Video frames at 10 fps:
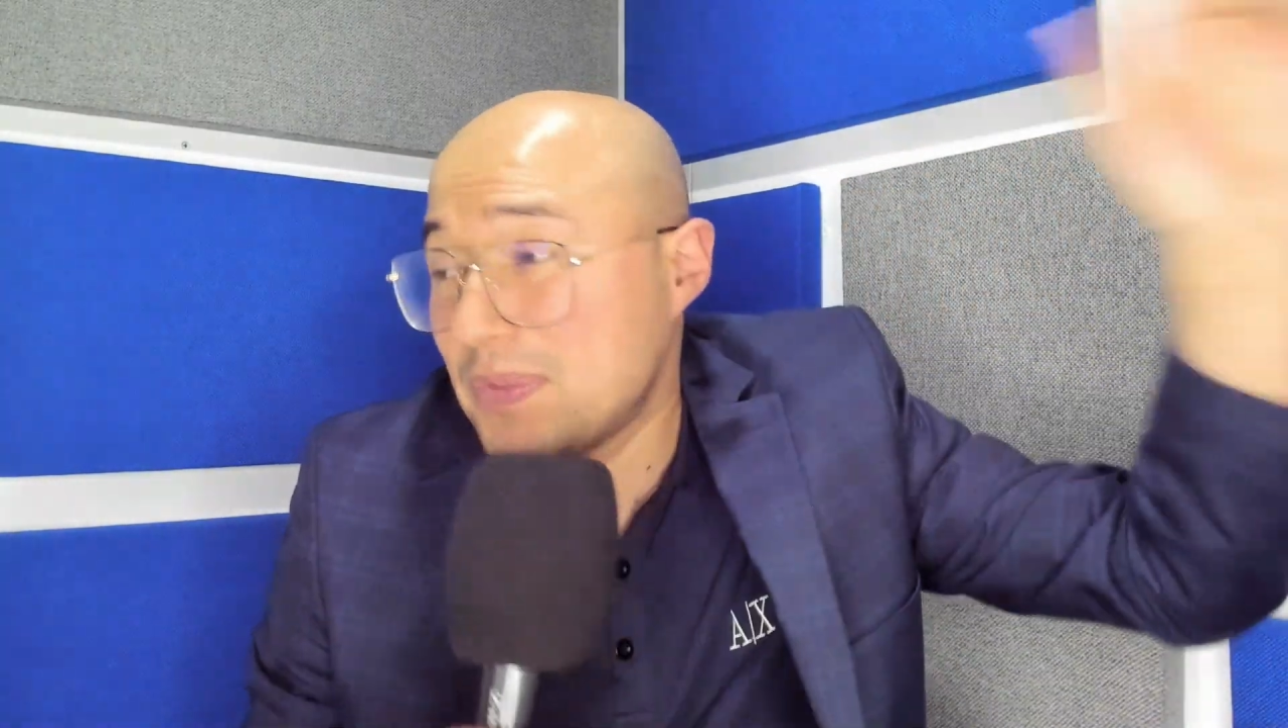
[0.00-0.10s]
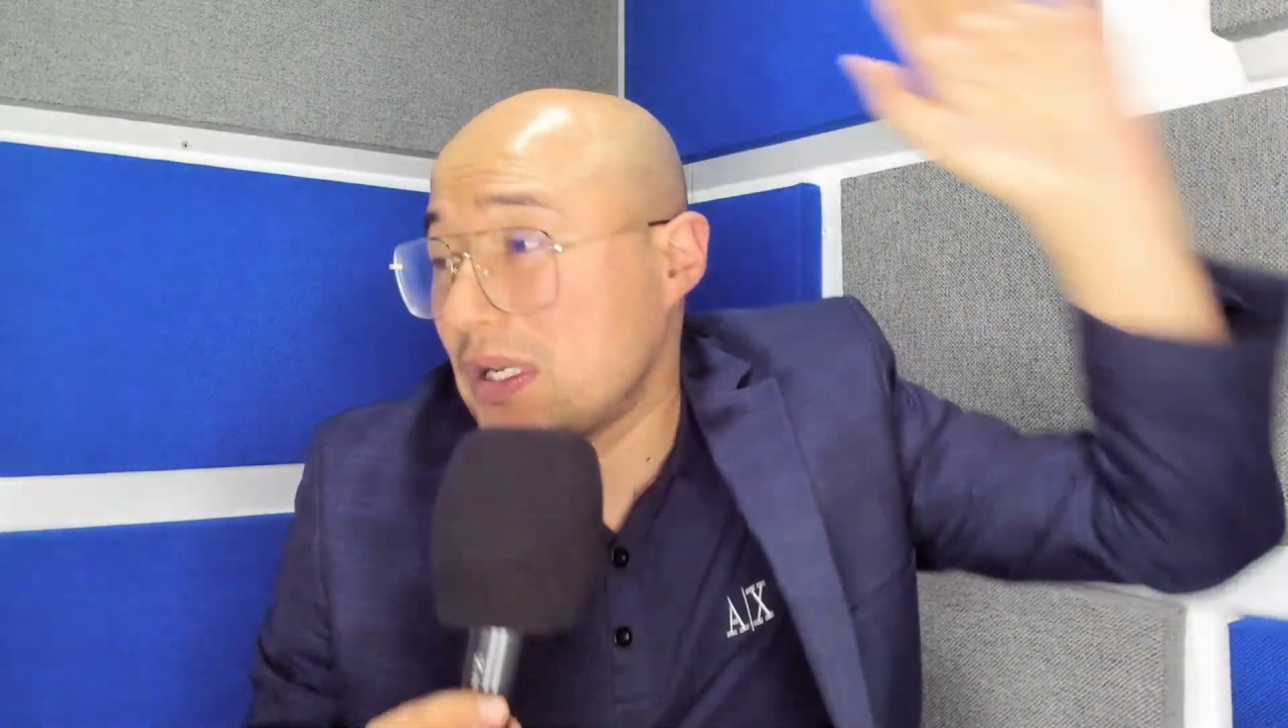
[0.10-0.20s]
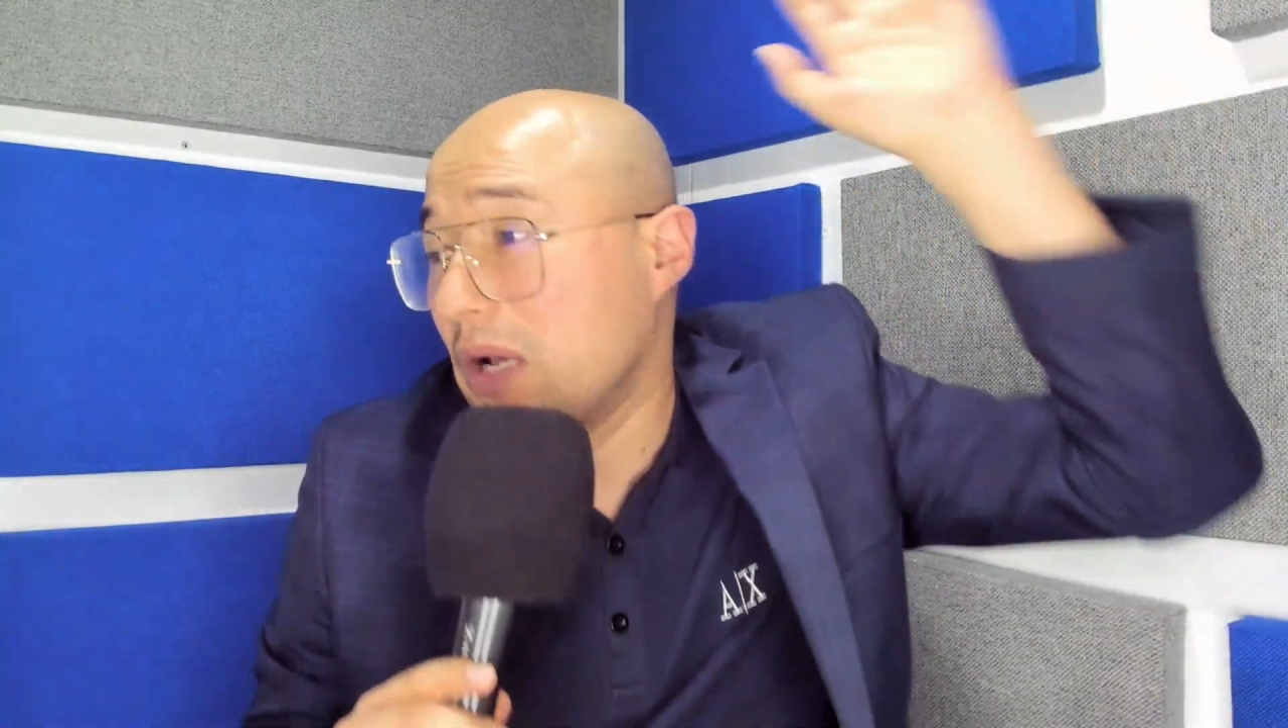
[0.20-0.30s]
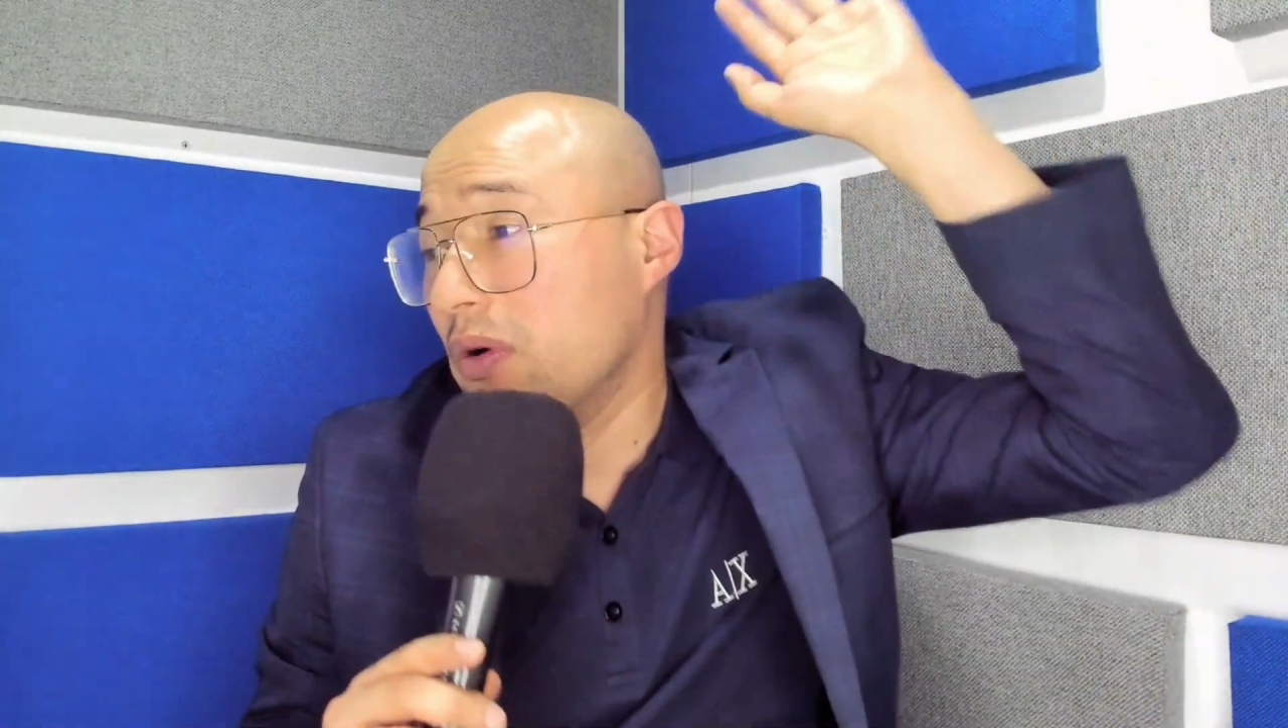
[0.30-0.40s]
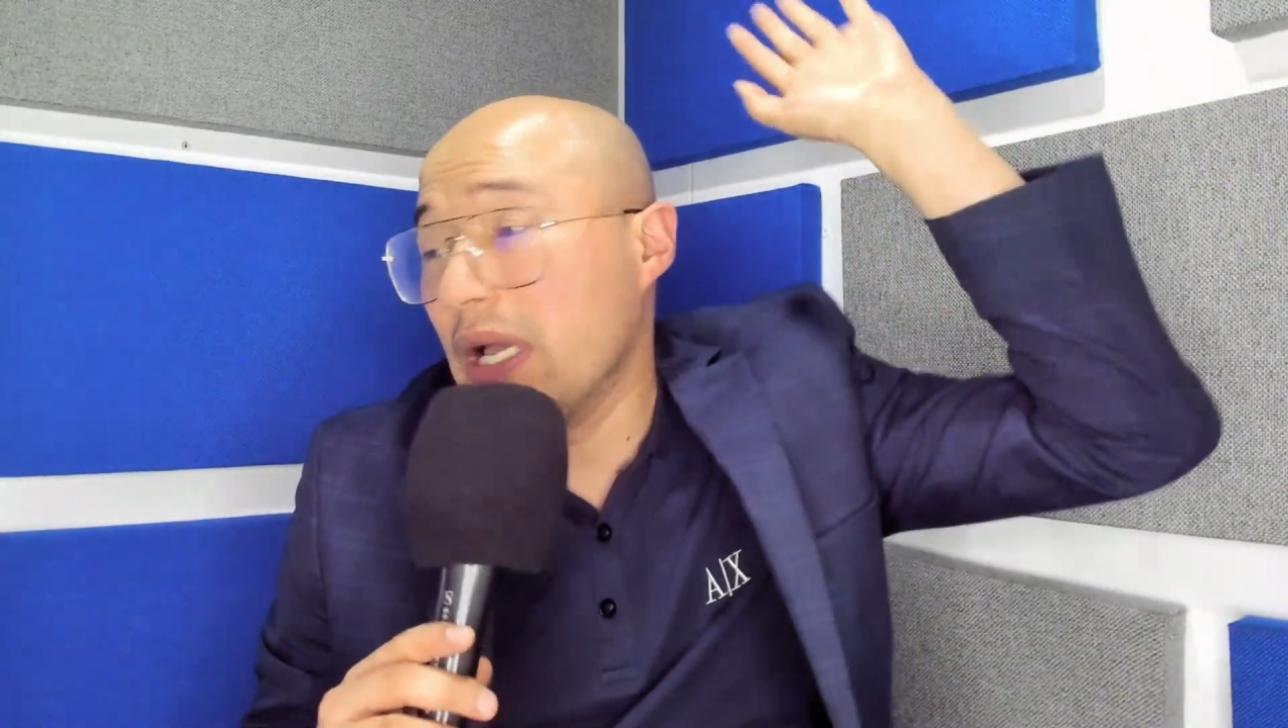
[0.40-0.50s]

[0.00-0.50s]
pues que lo